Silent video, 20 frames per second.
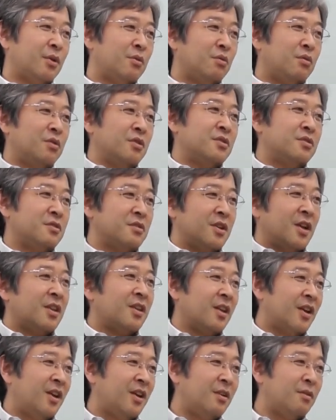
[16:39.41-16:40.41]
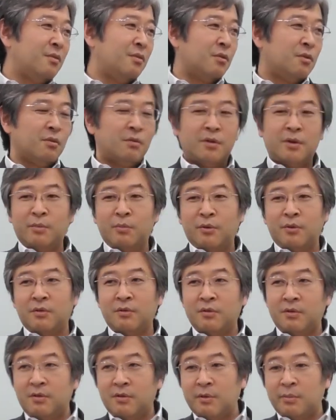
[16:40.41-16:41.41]
どこに住んだってね、どこで
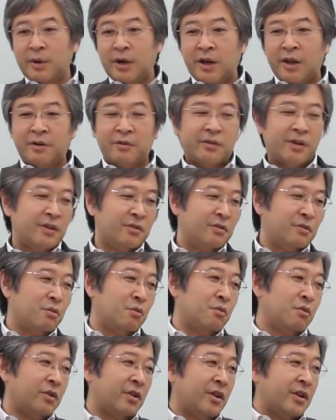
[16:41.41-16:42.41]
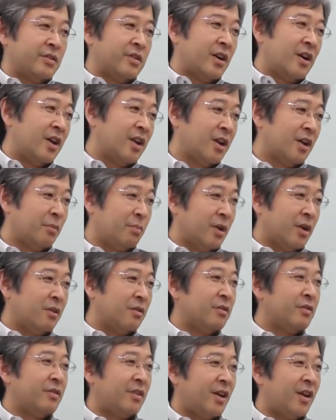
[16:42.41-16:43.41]
も配られる算数国語理科社会だけ
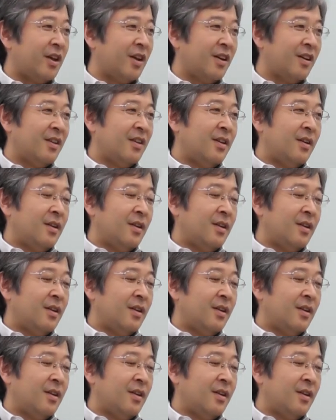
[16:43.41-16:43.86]
勉強して、